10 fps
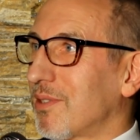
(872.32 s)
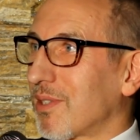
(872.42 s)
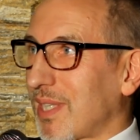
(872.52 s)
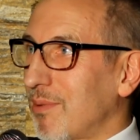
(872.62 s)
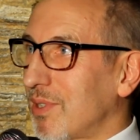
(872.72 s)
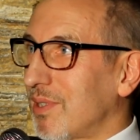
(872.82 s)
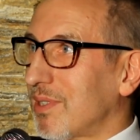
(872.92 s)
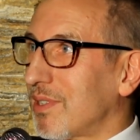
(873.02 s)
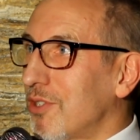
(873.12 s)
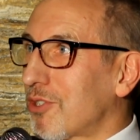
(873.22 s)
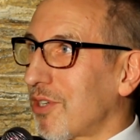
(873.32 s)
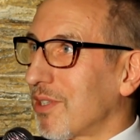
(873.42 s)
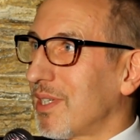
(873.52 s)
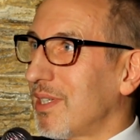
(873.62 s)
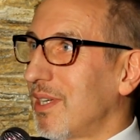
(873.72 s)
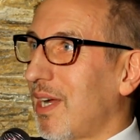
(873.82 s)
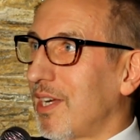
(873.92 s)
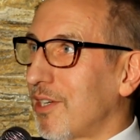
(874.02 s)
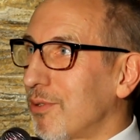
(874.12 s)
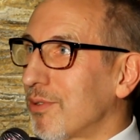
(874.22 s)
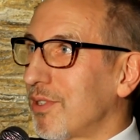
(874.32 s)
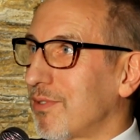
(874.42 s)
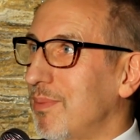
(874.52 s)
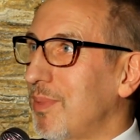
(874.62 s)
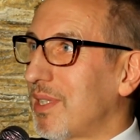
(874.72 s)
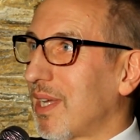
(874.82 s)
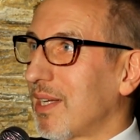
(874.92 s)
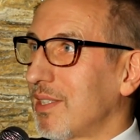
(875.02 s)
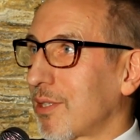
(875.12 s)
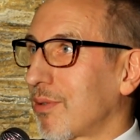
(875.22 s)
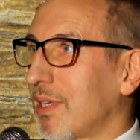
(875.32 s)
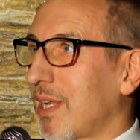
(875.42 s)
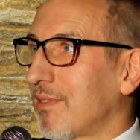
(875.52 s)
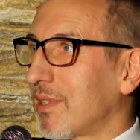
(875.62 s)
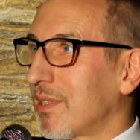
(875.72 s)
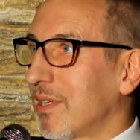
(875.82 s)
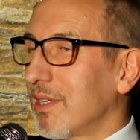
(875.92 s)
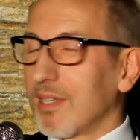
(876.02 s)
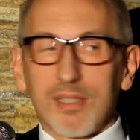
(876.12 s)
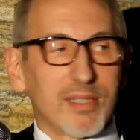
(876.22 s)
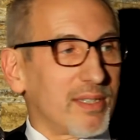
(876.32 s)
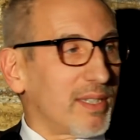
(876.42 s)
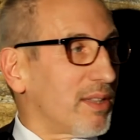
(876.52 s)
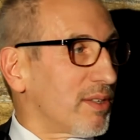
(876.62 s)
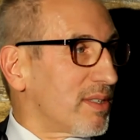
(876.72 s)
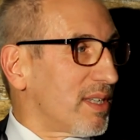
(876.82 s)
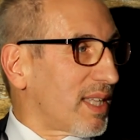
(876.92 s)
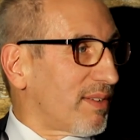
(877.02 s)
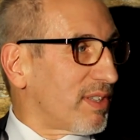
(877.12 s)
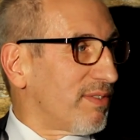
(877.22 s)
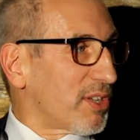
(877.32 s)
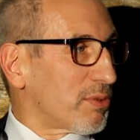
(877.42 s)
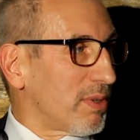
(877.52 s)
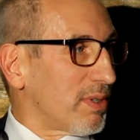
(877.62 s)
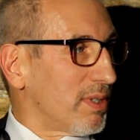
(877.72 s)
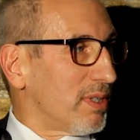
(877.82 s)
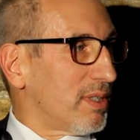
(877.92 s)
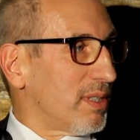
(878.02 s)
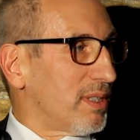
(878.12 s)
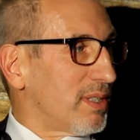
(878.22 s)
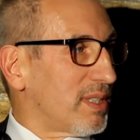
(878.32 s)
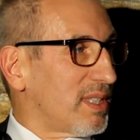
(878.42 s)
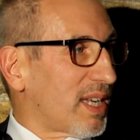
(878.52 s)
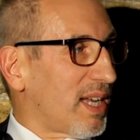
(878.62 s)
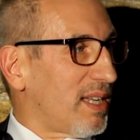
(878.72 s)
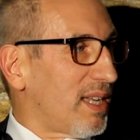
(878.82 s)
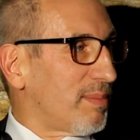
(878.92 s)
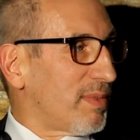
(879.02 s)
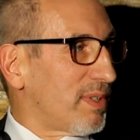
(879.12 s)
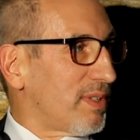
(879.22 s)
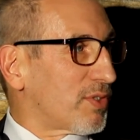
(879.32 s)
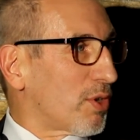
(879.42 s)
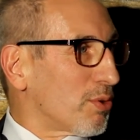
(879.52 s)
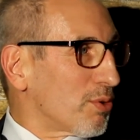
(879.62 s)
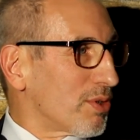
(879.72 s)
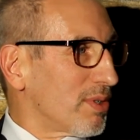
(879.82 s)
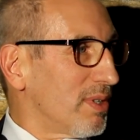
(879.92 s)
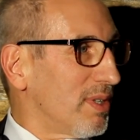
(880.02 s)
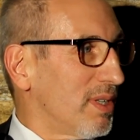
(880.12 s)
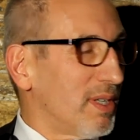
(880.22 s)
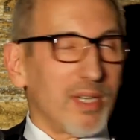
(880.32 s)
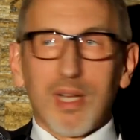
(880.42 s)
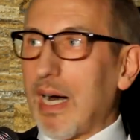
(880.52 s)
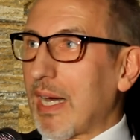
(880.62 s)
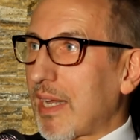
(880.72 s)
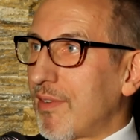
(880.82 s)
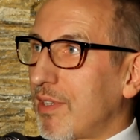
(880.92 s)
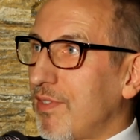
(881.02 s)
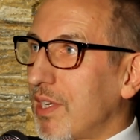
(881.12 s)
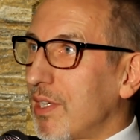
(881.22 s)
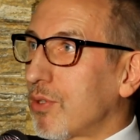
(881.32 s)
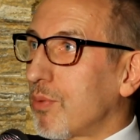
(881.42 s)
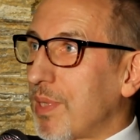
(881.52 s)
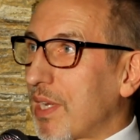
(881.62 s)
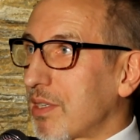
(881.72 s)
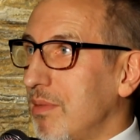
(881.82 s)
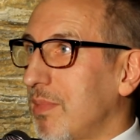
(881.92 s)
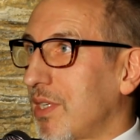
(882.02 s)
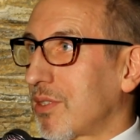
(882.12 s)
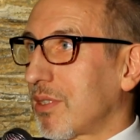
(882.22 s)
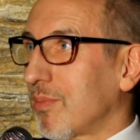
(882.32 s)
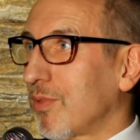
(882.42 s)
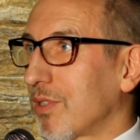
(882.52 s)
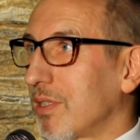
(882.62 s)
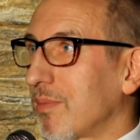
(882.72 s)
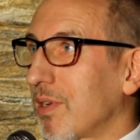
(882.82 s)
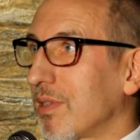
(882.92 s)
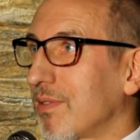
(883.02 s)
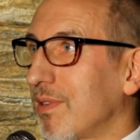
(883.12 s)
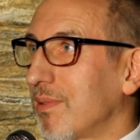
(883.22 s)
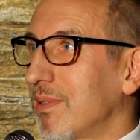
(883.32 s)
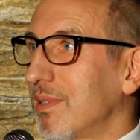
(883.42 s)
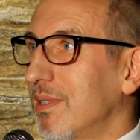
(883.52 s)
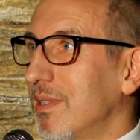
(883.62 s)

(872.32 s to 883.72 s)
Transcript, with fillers: y, zostały zniszczone, a ich ludność wybita. Niektóre nawet, jedno z nich nawet weszło z Izraelem w sojusz, a nawet w Jerychu, pierwszym mieście obłożonym klątwą,